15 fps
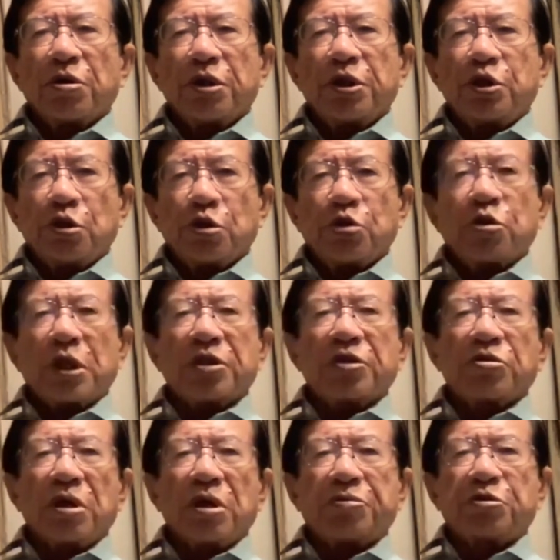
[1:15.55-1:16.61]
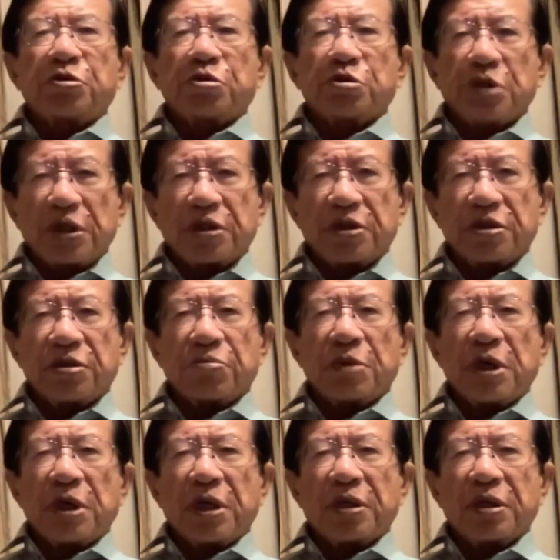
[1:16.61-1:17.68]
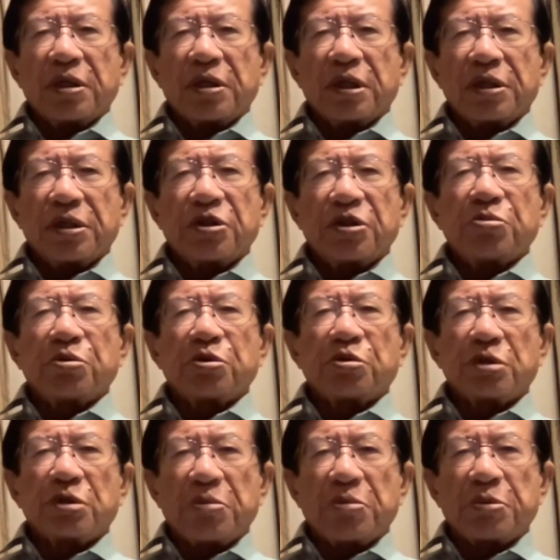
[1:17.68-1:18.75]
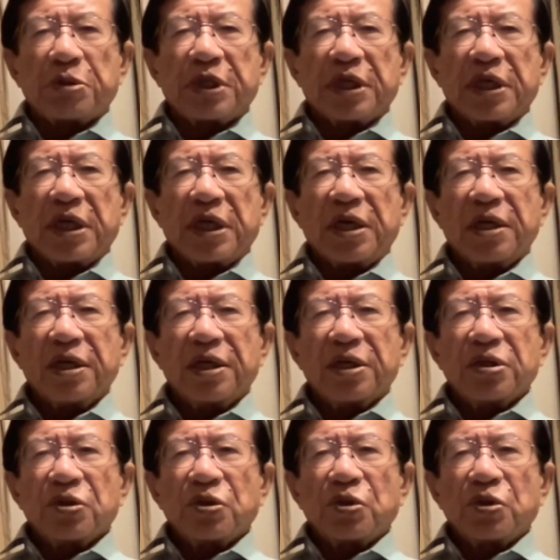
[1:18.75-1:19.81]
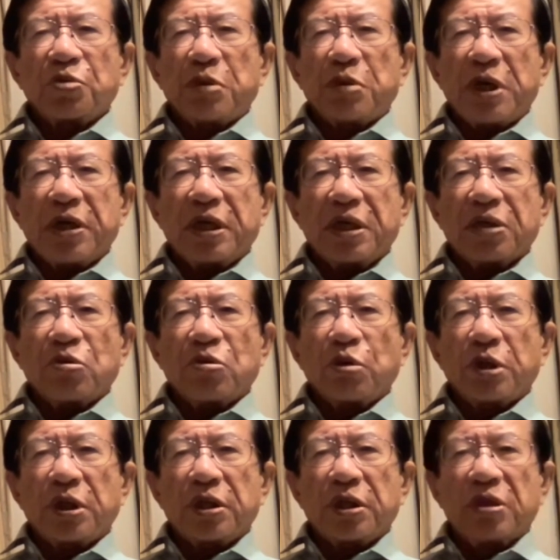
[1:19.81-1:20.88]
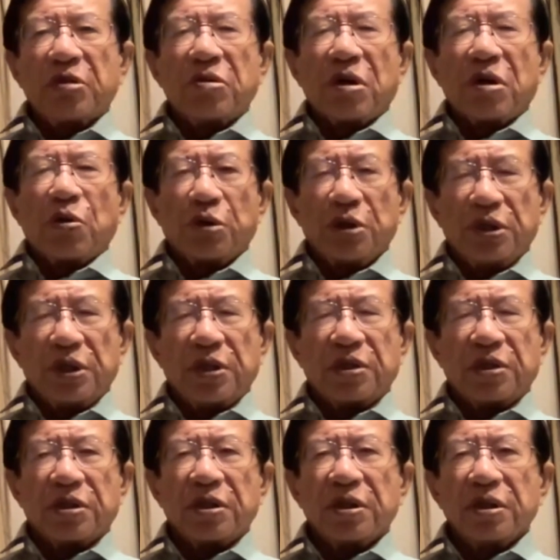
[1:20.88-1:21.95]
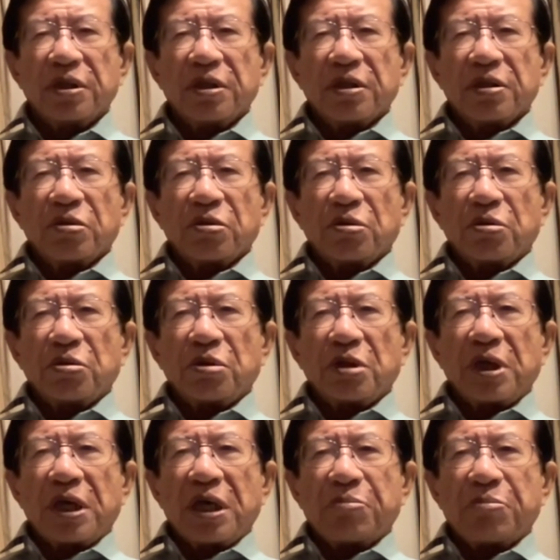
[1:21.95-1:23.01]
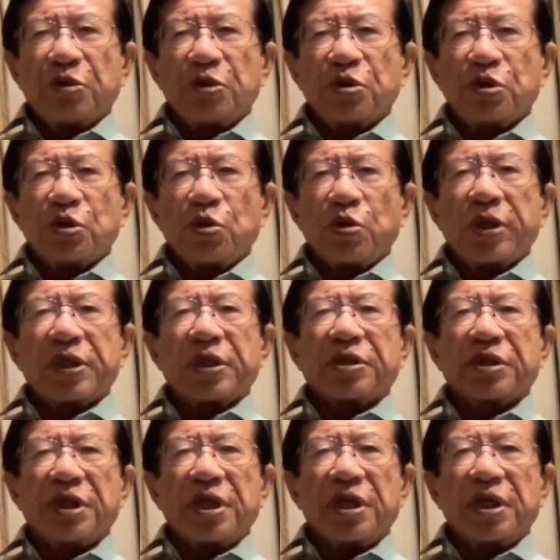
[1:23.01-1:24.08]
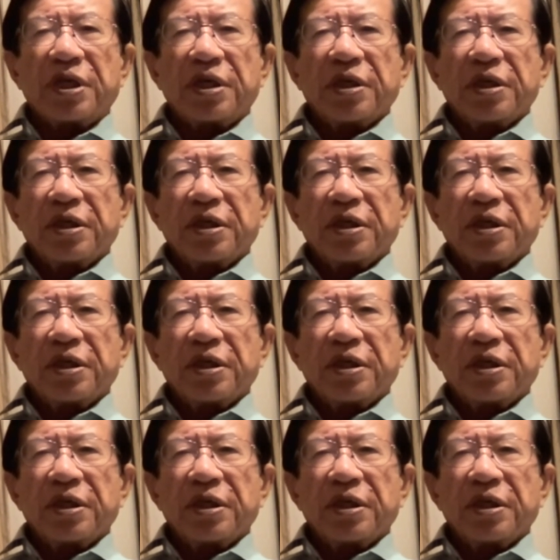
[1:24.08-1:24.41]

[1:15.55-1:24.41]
一応育つのが普通です。まあ、必ずしもそうでありませんが、そういう場合が統計的には多いんです。ところが、息子はですね、